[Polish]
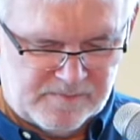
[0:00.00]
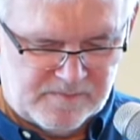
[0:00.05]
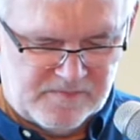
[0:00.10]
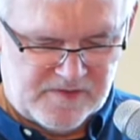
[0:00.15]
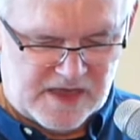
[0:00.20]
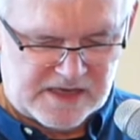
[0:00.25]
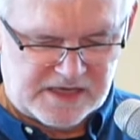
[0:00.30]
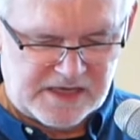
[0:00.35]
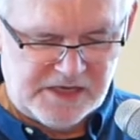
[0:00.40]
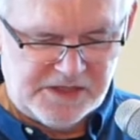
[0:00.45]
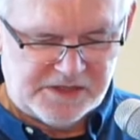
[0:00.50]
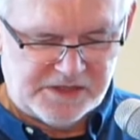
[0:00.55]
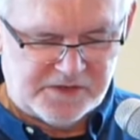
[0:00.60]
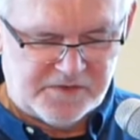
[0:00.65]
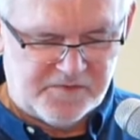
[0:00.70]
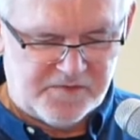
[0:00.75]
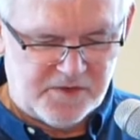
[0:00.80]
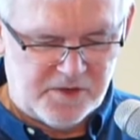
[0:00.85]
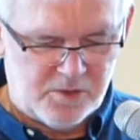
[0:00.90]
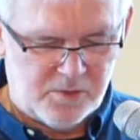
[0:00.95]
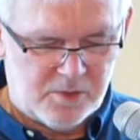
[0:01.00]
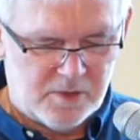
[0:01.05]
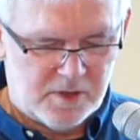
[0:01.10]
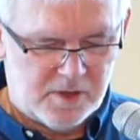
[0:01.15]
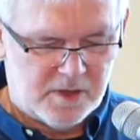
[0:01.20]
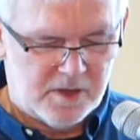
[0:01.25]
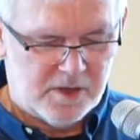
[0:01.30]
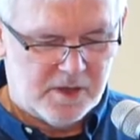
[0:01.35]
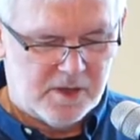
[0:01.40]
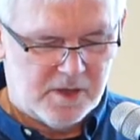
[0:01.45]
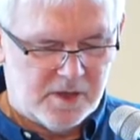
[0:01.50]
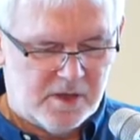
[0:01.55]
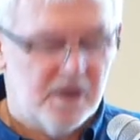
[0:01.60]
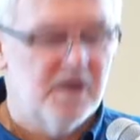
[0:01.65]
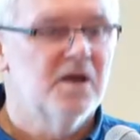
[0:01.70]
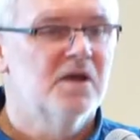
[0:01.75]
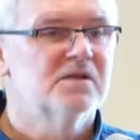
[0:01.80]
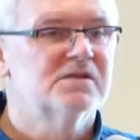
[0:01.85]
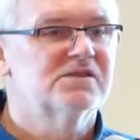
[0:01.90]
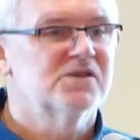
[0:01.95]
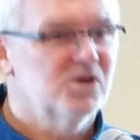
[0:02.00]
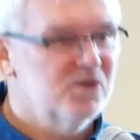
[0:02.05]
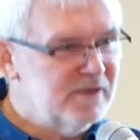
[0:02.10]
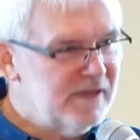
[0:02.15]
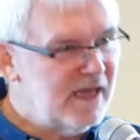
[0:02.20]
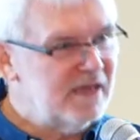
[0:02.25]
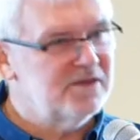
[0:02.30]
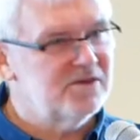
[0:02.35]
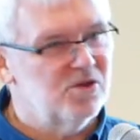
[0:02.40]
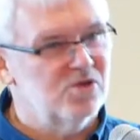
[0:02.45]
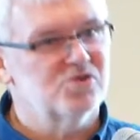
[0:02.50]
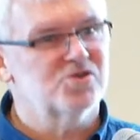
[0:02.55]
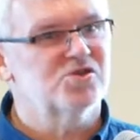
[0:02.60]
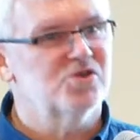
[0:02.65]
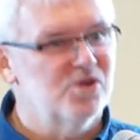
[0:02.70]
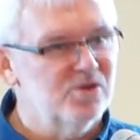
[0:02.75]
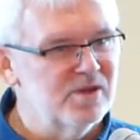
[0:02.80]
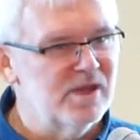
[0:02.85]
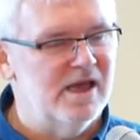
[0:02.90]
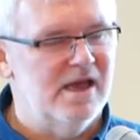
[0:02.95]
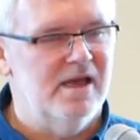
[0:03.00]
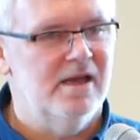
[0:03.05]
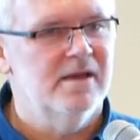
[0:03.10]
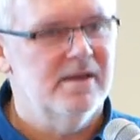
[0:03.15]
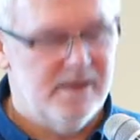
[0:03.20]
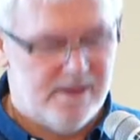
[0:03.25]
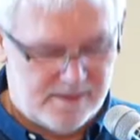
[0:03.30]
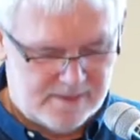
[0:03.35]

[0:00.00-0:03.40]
w jakiej tkwił, co na to żona,